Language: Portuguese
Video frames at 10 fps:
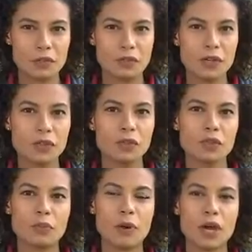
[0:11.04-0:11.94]
e fãs do
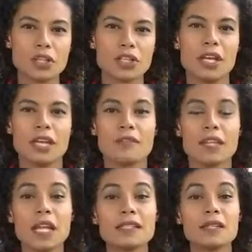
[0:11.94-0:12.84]
esporte. Na
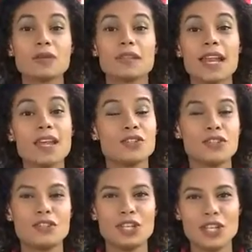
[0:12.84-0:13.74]
verdade, são
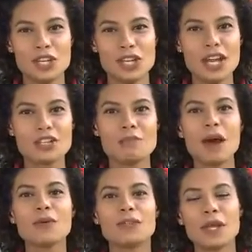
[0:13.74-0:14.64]
três dias já de
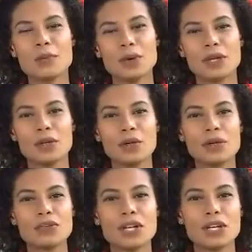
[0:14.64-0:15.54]
mau tempo aqui no
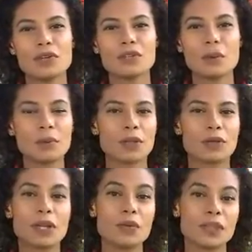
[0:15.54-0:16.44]
Rio de Janeiro. São
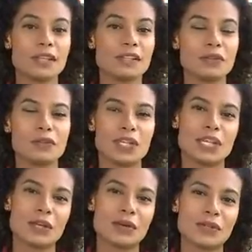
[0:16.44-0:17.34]
Pedro não tem sido
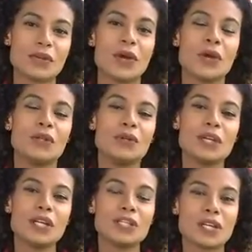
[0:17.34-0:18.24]
generoso
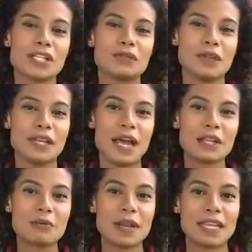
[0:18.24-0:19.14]
durante esse
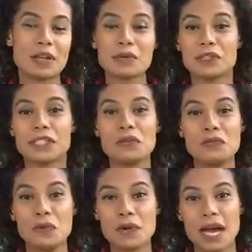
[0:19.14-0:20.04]
feriado. Para quem conseguiu
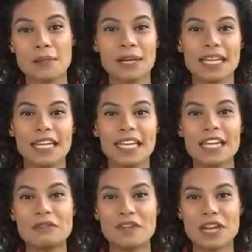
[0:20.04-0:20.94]
folgar, para quem
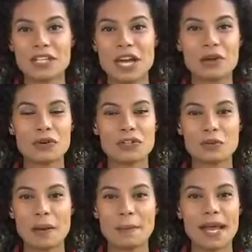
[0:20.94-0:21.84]
queria viajar, curtir
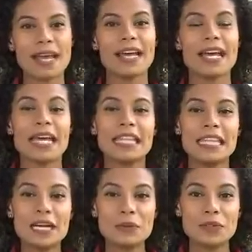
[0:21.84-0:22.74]
uma praia,
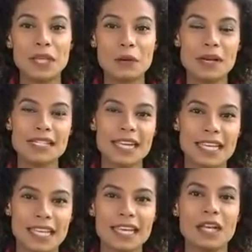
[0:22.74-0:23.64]
não deu. Mas
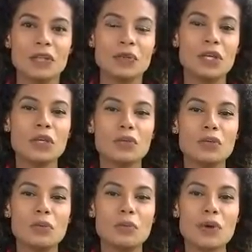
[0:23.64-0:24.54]
aqui no Ninho do
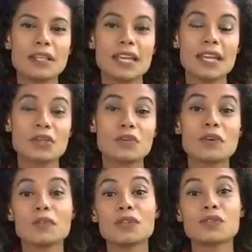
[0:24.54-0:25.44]
Urubu, até que a
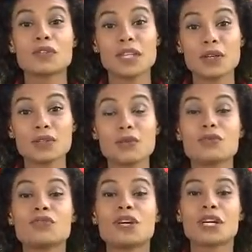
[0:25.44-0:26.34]
chuva fez sucesso com
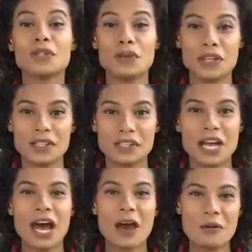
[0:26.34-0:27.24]
os jogadores.
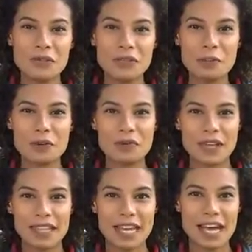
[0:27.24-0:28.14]
Alguns
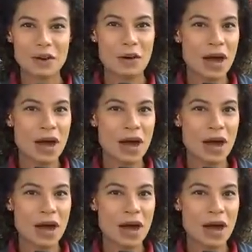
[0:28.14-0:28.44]
aproveitaram